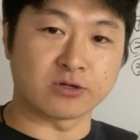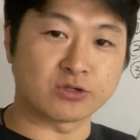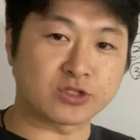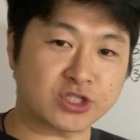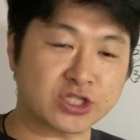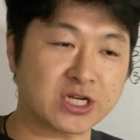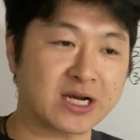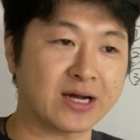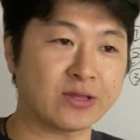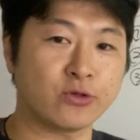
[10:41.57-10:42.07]

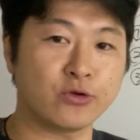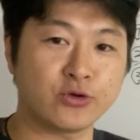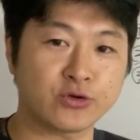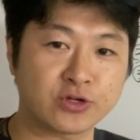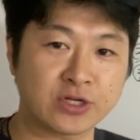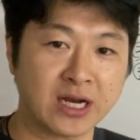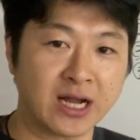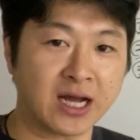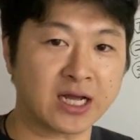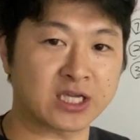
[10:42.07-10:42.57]
内側の
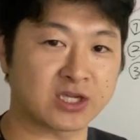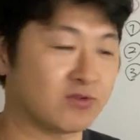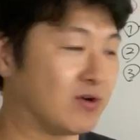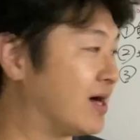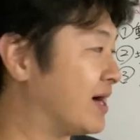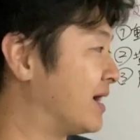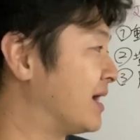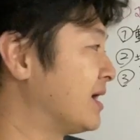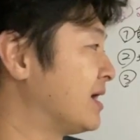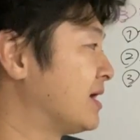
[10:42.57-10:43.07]
ふくらはぎ
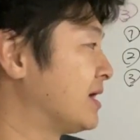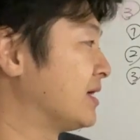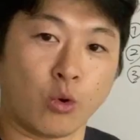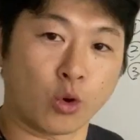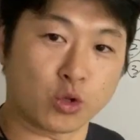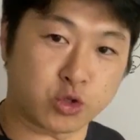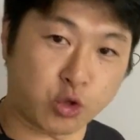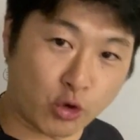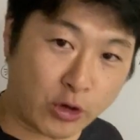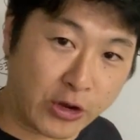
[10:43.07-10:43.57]
は
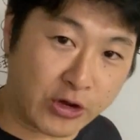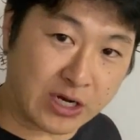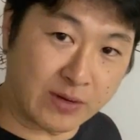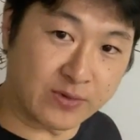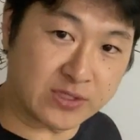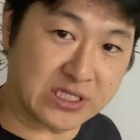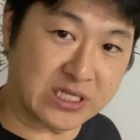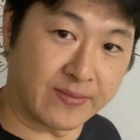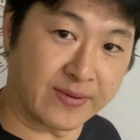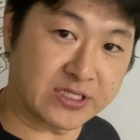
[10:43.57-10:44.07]
衰えるか
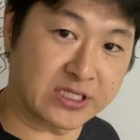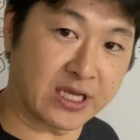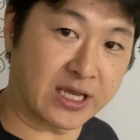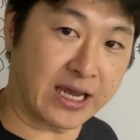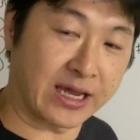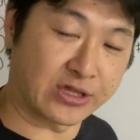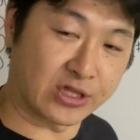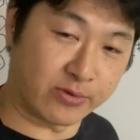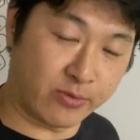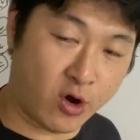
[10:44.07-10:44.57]
もしれませ
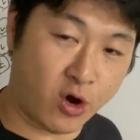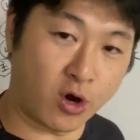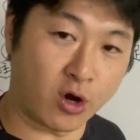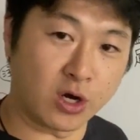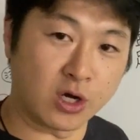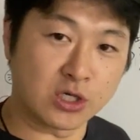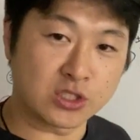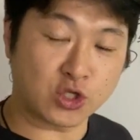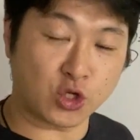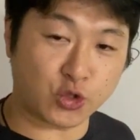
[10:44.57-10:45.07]
んけど
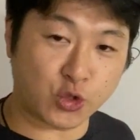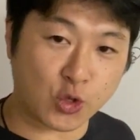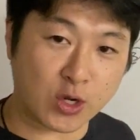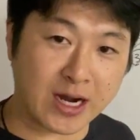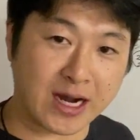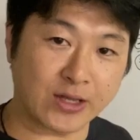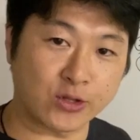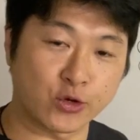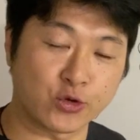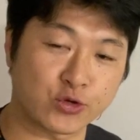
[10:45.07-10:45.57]
も、外
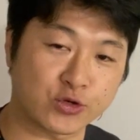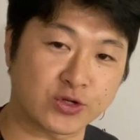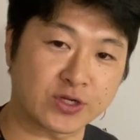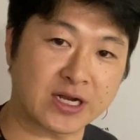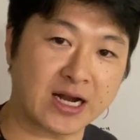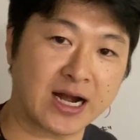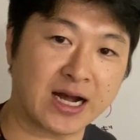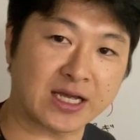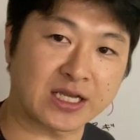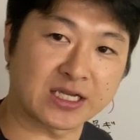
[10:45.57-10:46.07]
側のふ
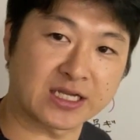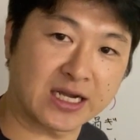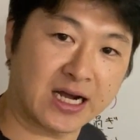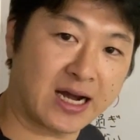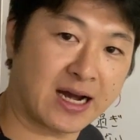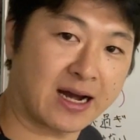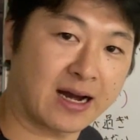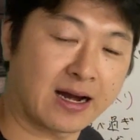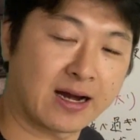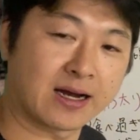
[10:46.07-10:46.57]
くらはぎ
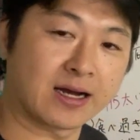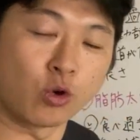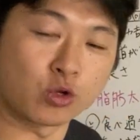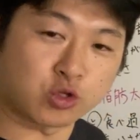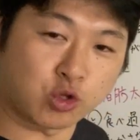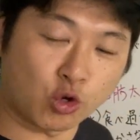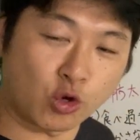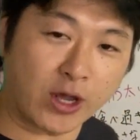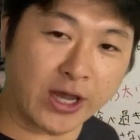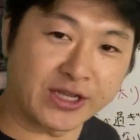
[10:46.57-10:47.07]
が
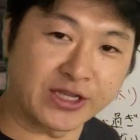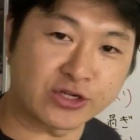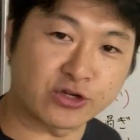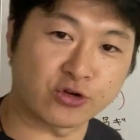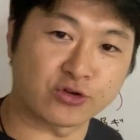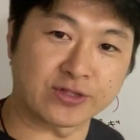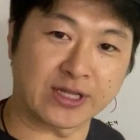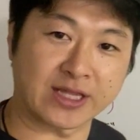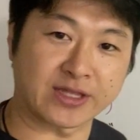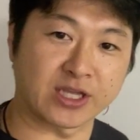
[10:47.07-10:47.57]
衰えに
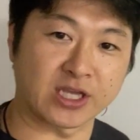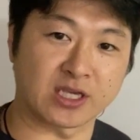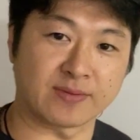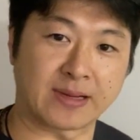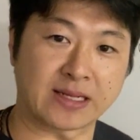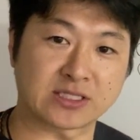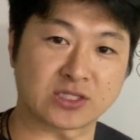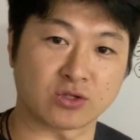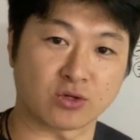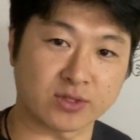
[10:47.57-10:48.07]
くくなってき
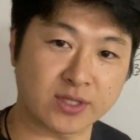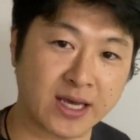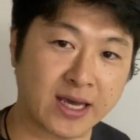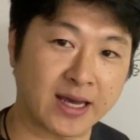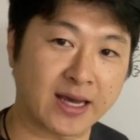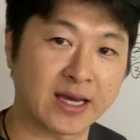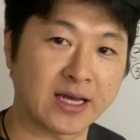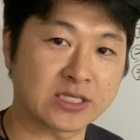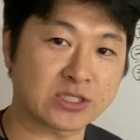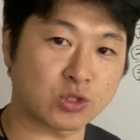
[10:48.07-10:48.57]
ますの
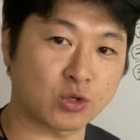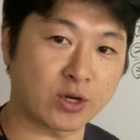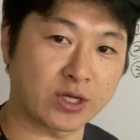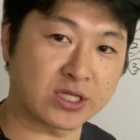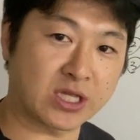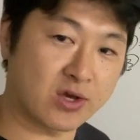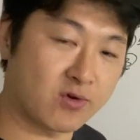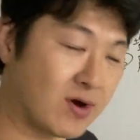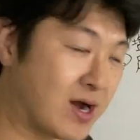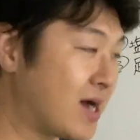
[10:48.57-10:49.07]
で、そ
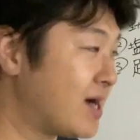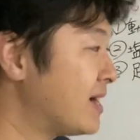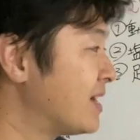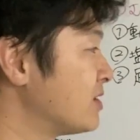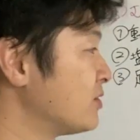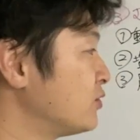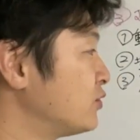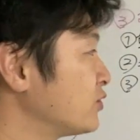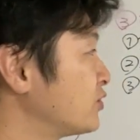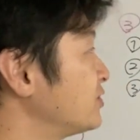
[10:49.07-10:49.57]
れで
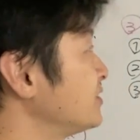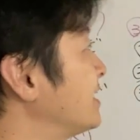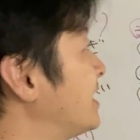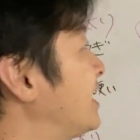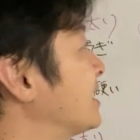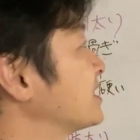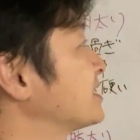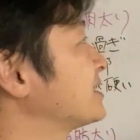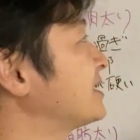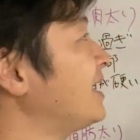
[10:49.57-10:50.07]
はふく
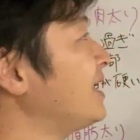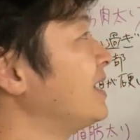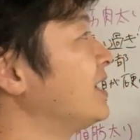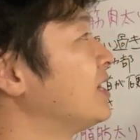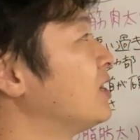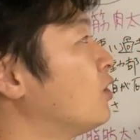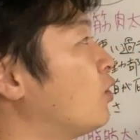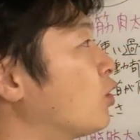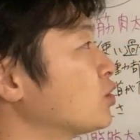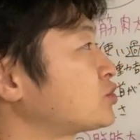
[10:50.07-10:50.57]
らはぎ
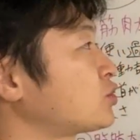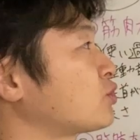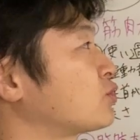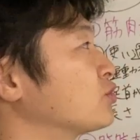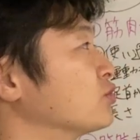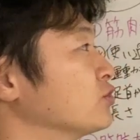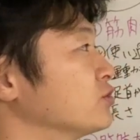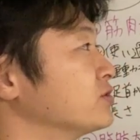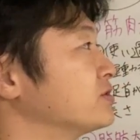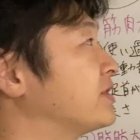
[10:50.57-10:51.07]
が細
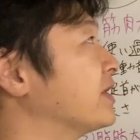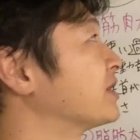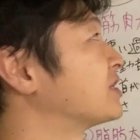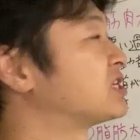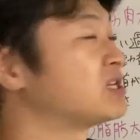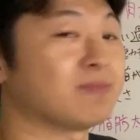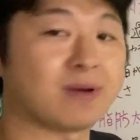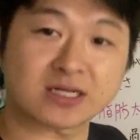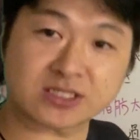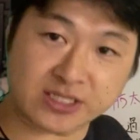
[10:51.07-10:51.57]
くで
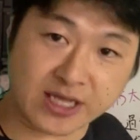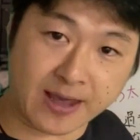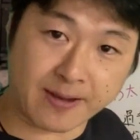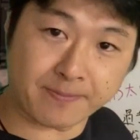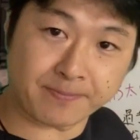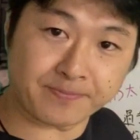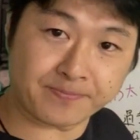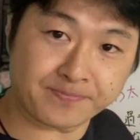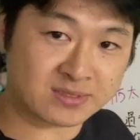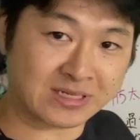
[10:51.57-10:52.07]
きません。